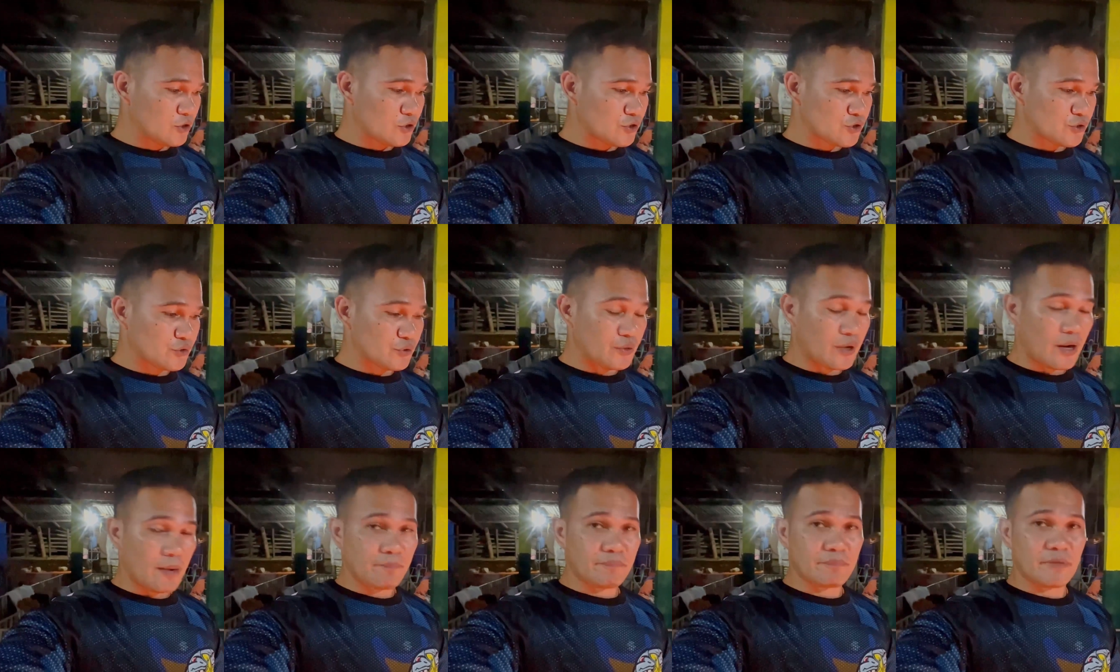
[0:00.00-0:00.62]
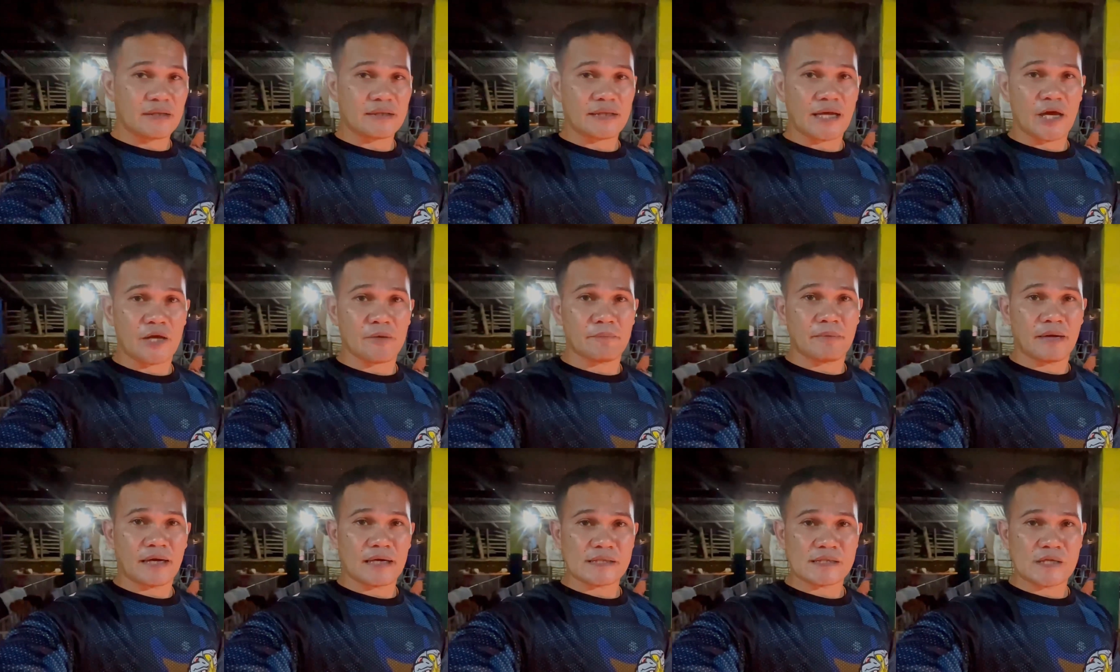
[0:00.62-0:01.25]
So update tayo
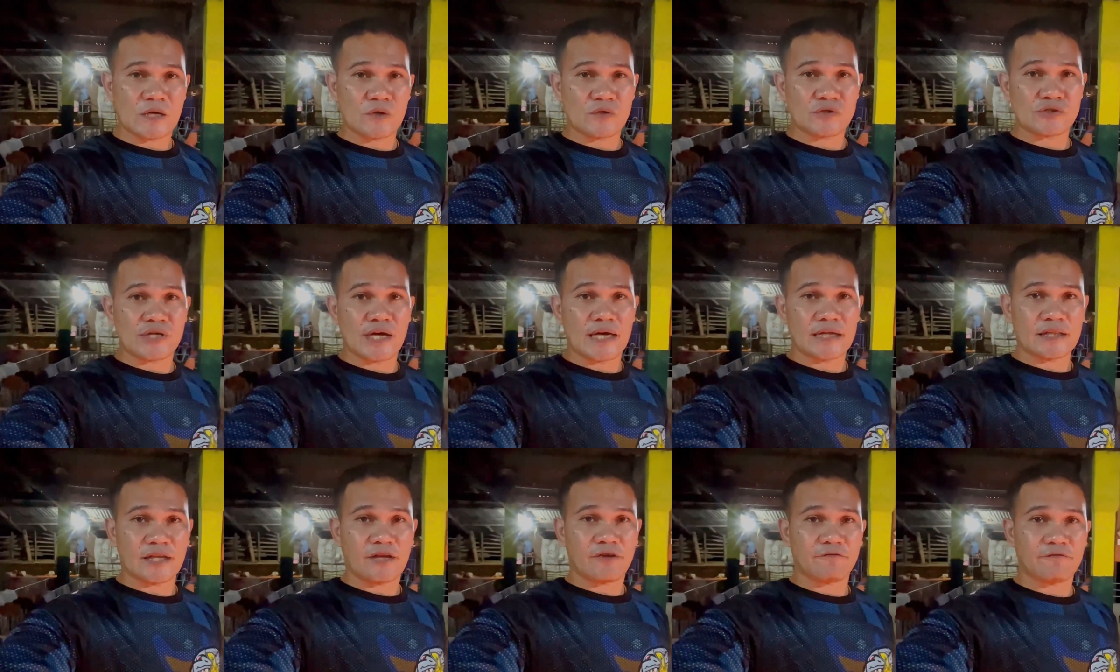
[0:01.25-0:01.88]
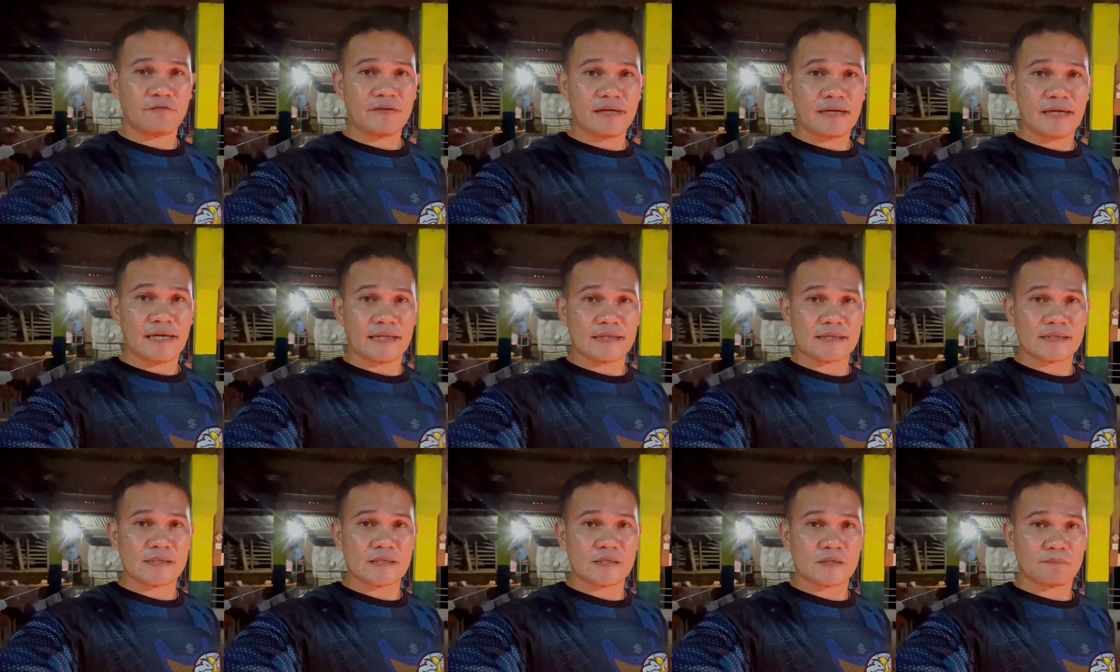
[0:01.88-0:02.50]
mga sounds sa ating
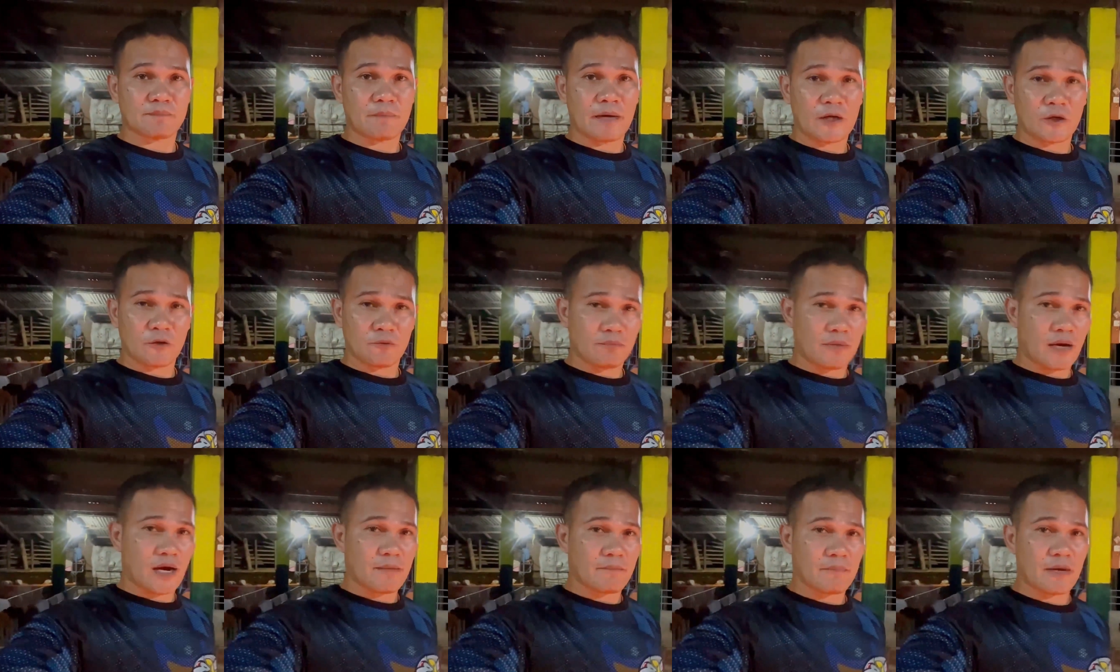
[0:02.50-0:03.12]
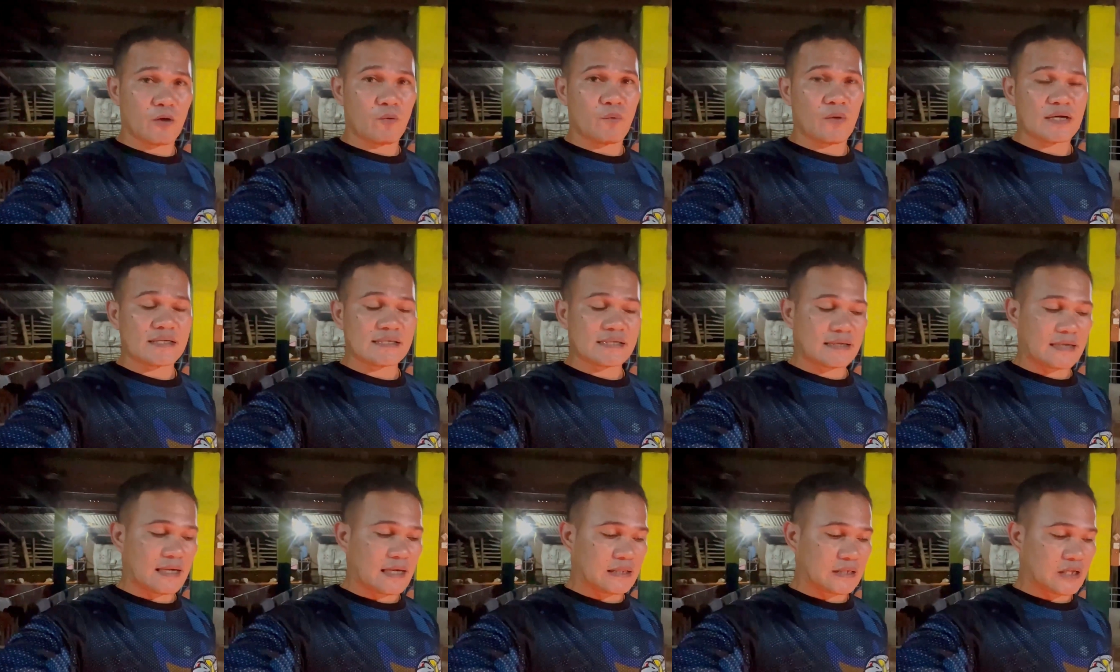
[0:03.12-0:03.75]
piglets. Paano ba
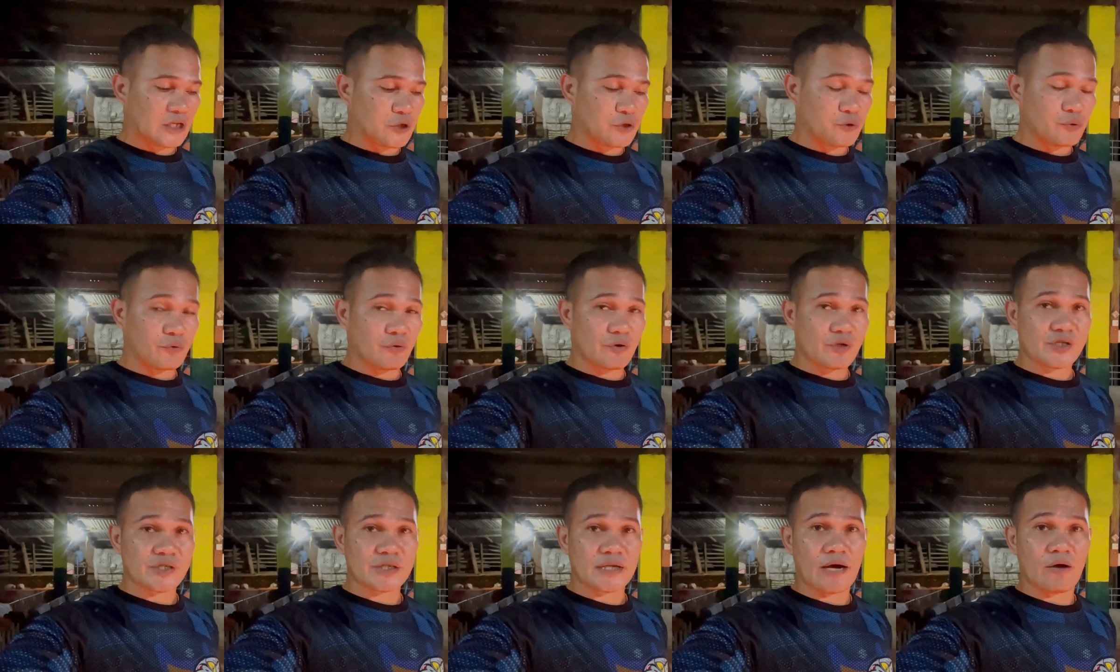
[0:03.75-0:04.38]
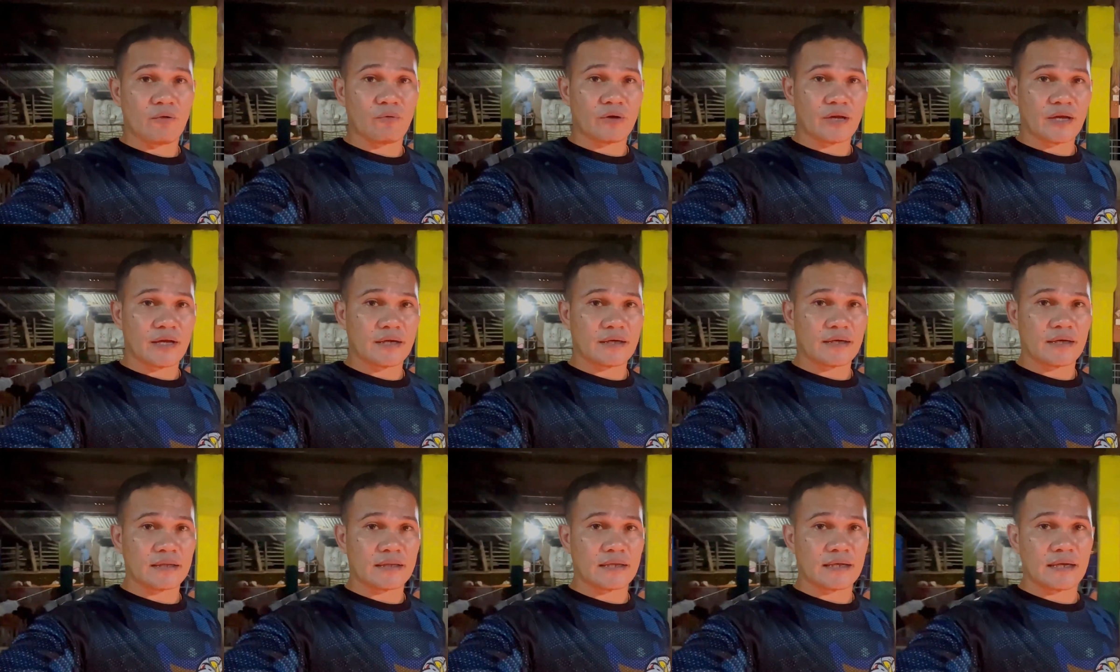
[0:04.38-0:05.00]
maiwasan natin yung
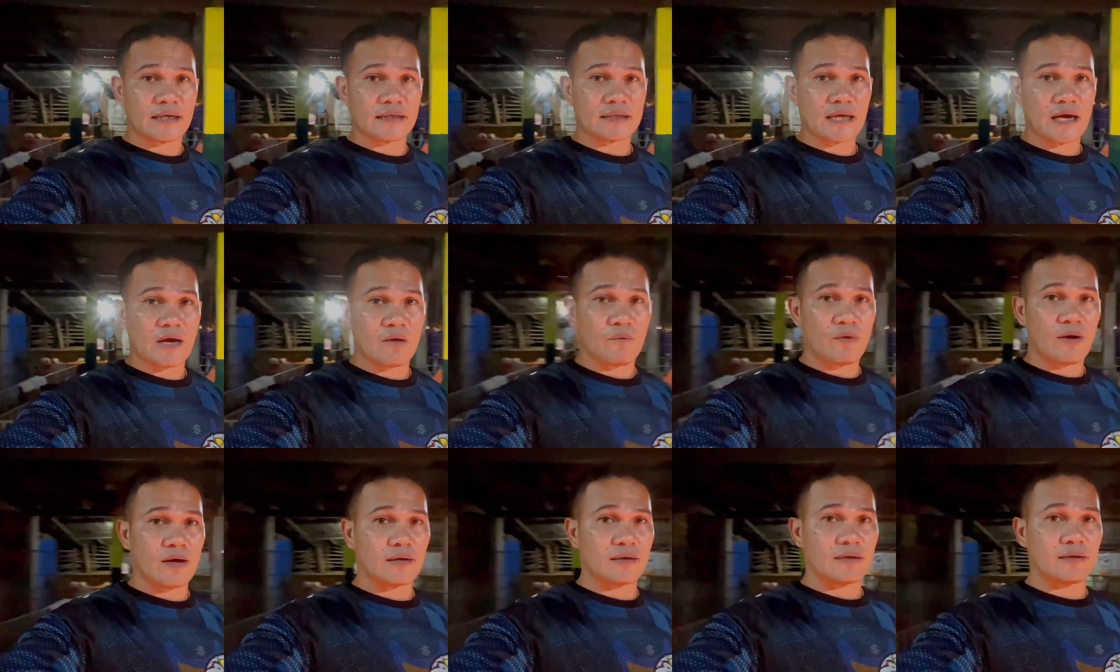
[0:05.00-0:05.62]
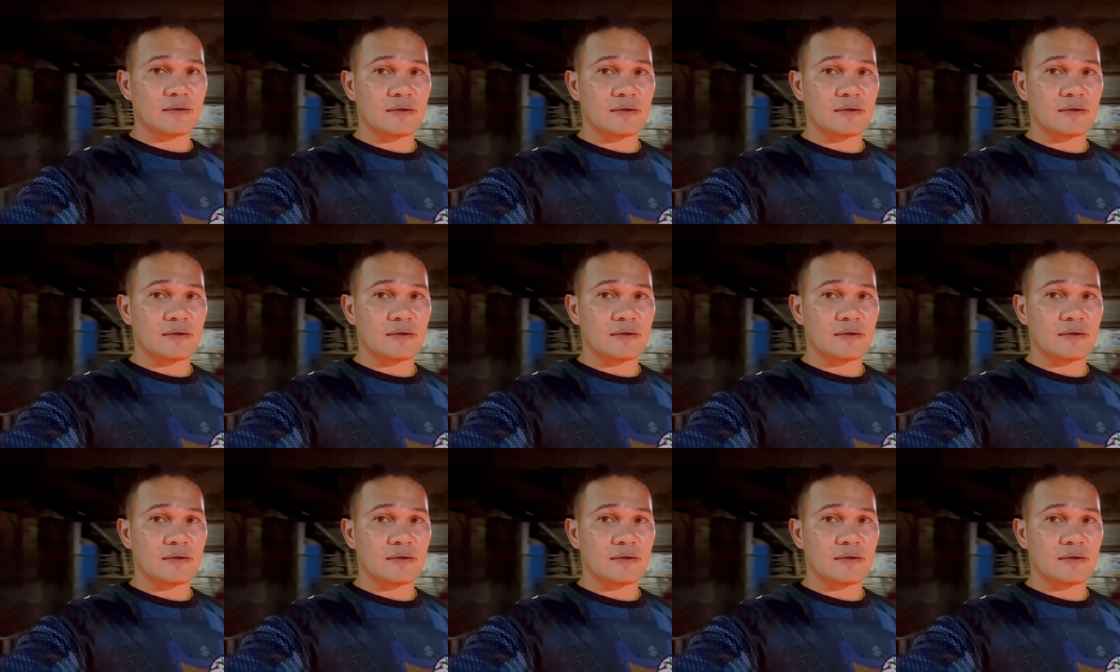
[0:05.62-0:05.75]
scouring na tinatawag?